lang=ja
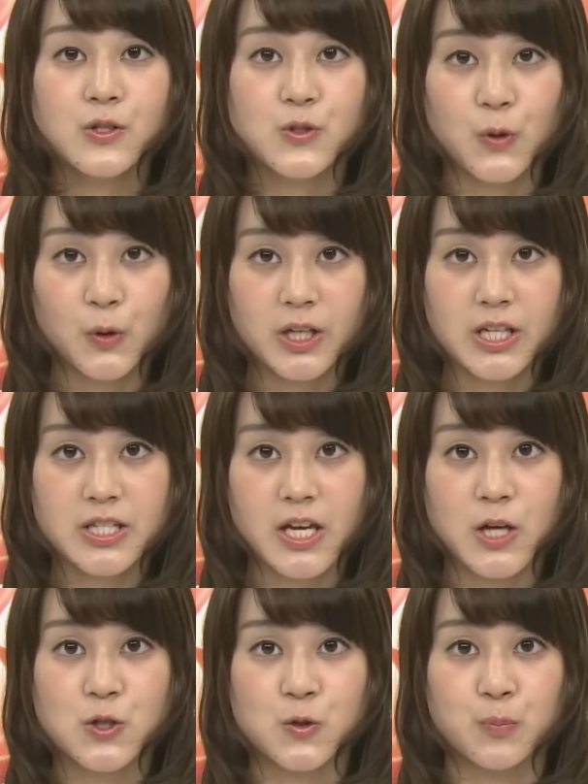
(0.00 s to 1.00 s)
消費
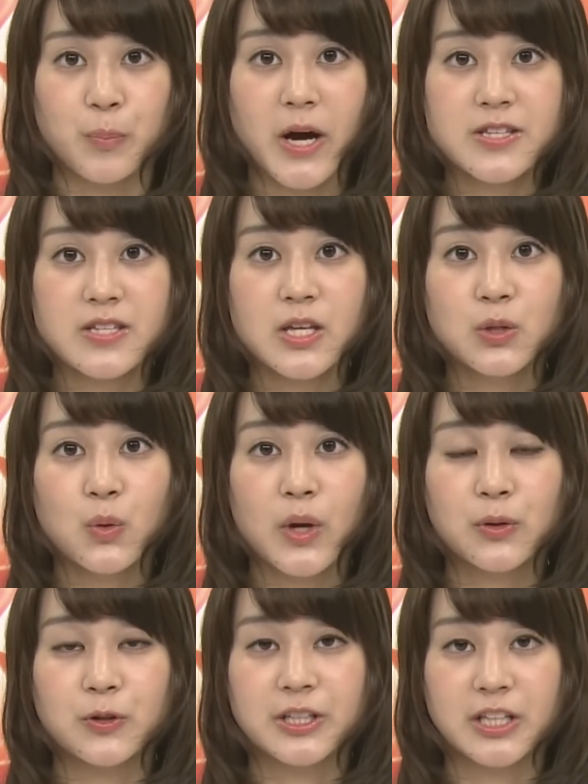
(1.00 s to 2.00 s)
税10%
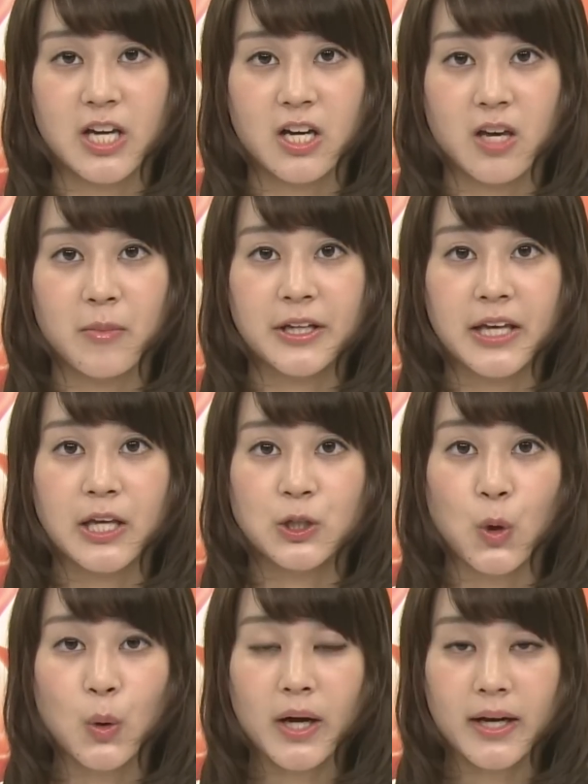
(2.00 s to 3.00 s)
への引き上げまで
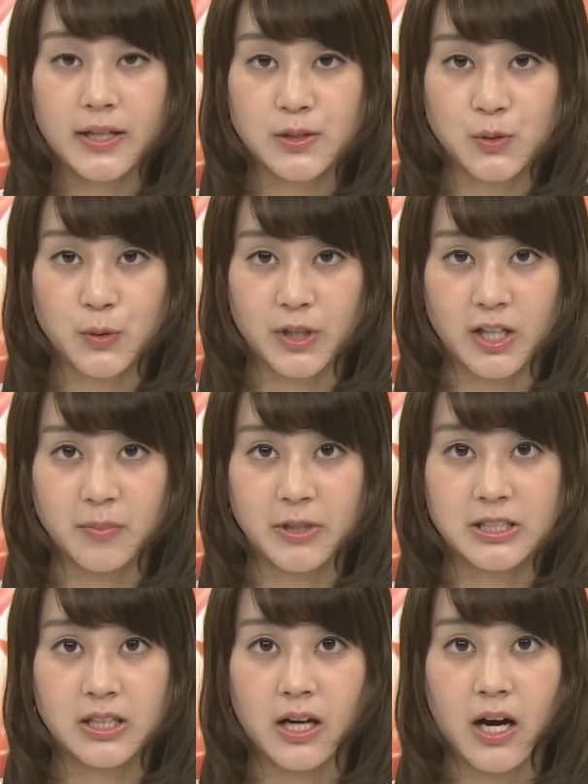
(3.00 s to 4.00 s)
4ヶ月を切りま
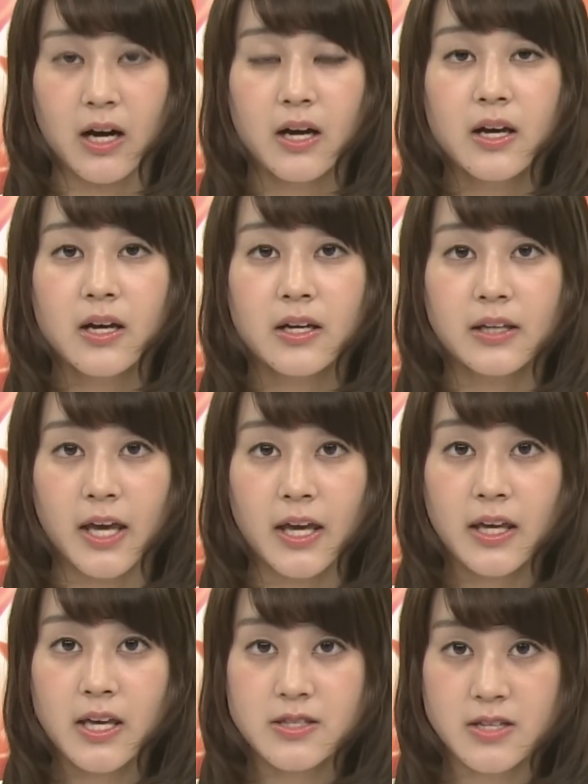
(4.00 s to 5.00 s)
したが軽
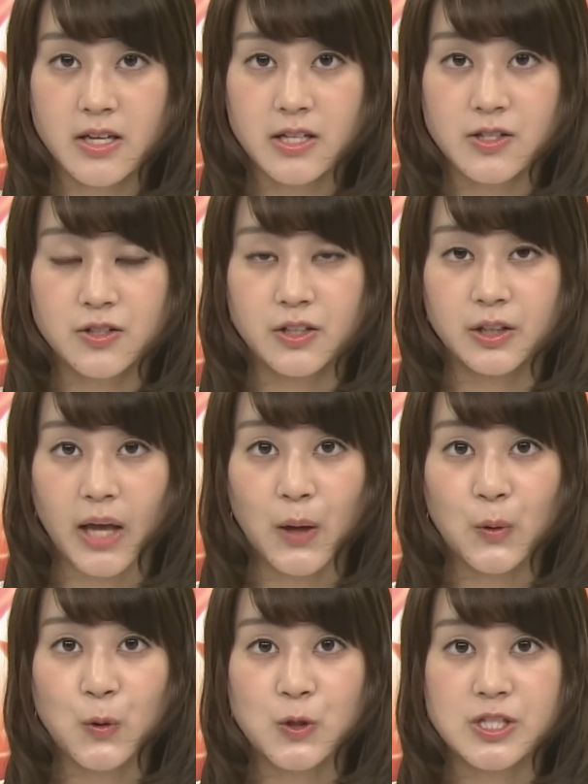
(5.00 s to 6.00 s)
減税率に
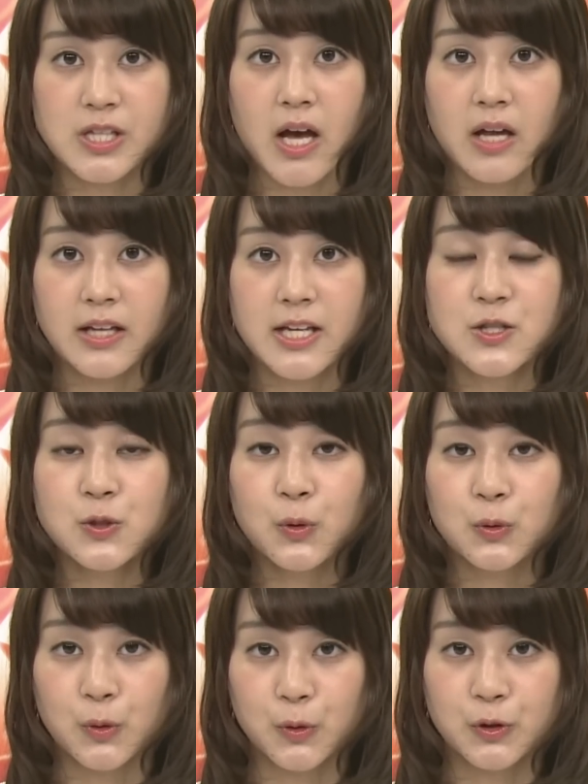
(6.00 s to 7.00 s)
対応したレジの
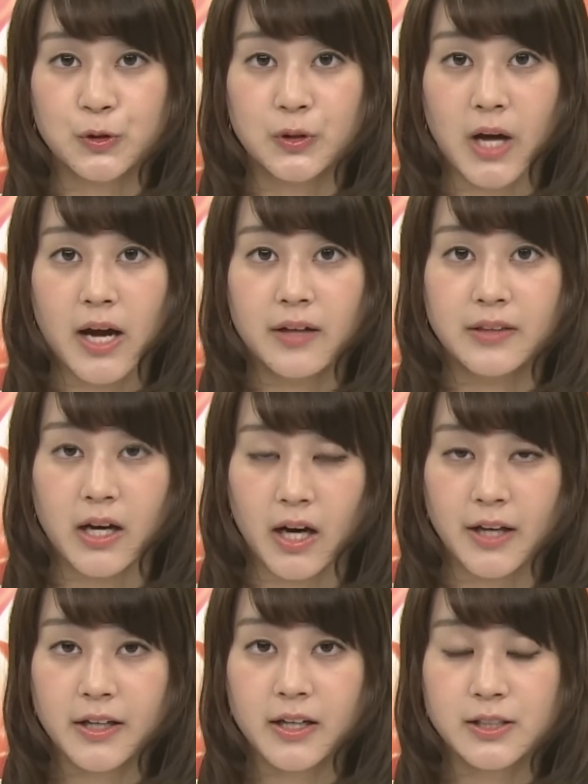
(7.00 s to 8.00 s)
導入がな
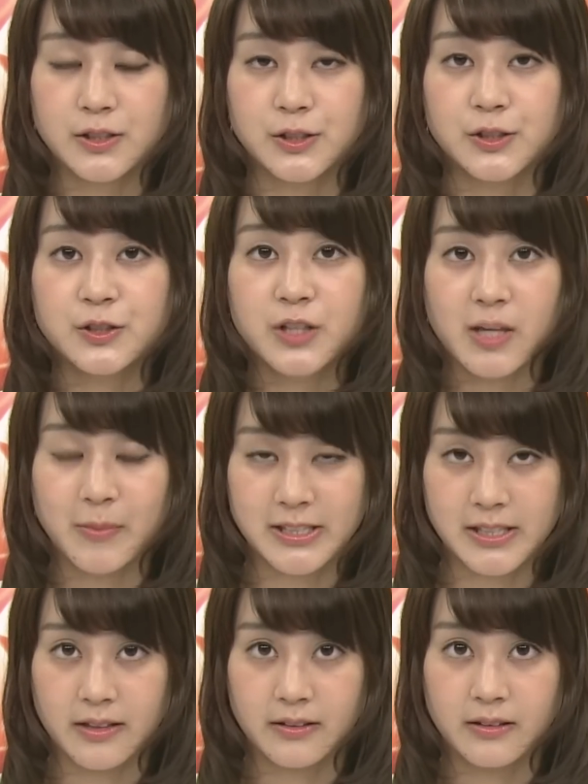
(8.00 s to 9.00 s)
かなか進んでいま
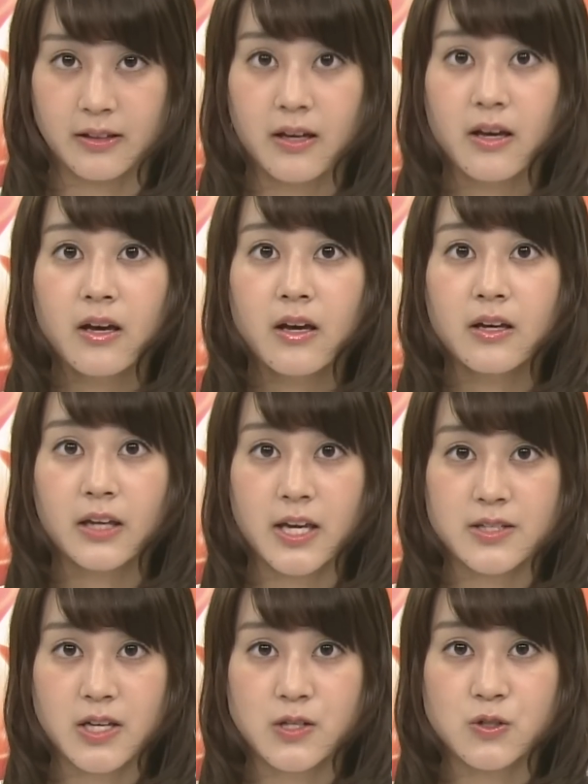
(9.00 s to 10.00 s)
せん経
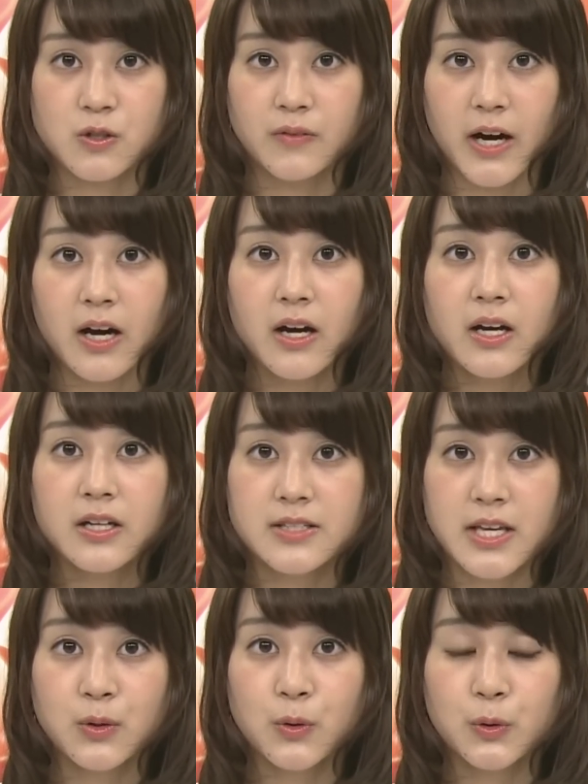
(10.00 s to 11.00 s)
産省は
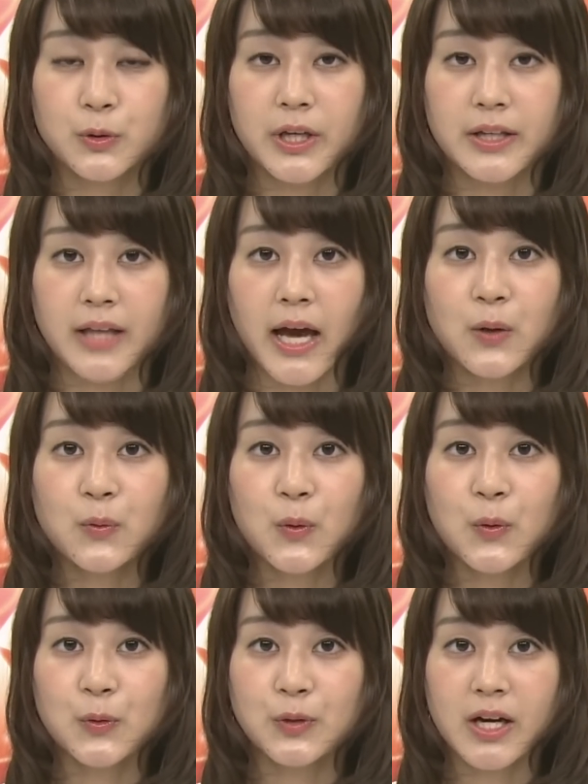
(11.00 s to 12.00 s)
全国で対
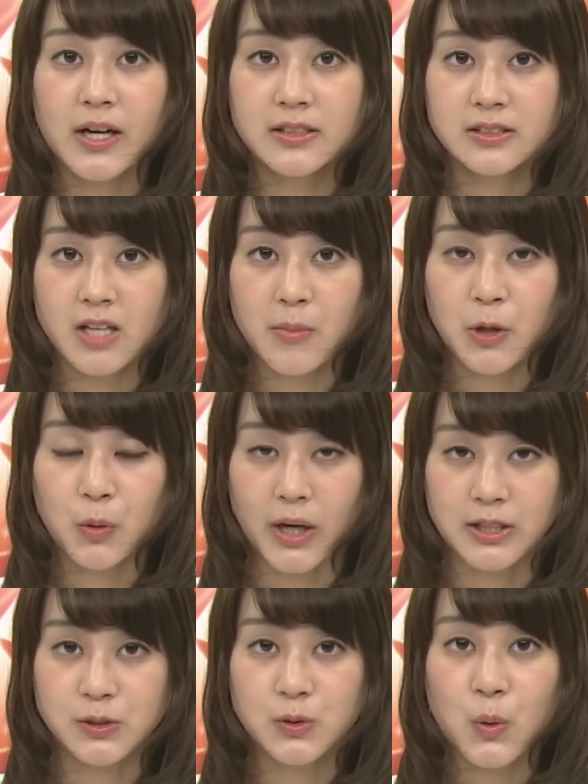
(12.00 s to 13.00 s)
応を促すための
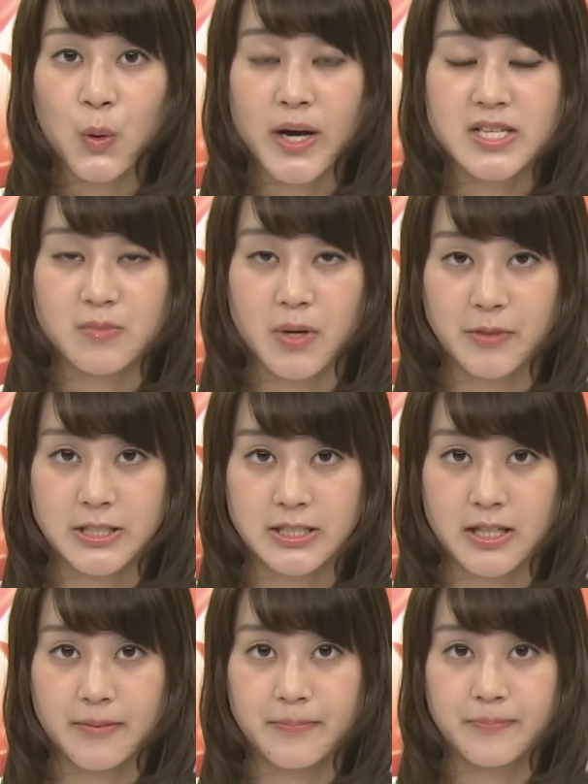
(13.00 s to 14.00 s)
活動を始めまし
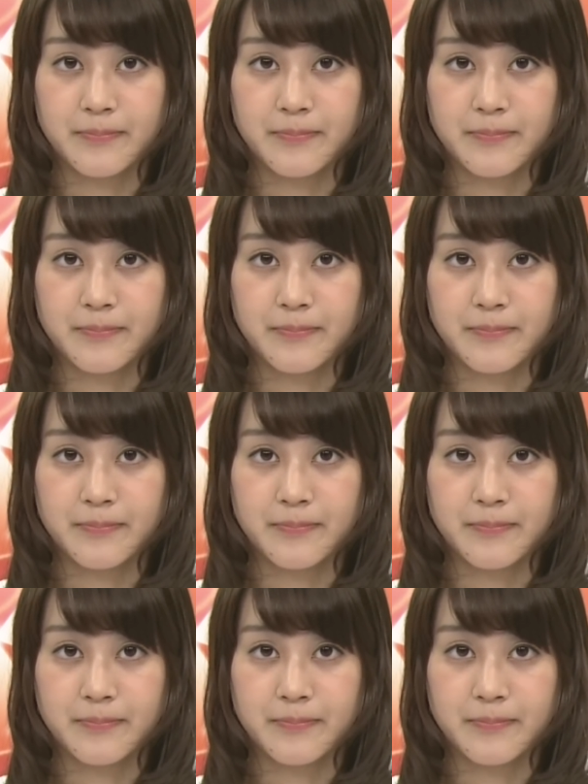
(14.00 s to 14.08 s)
た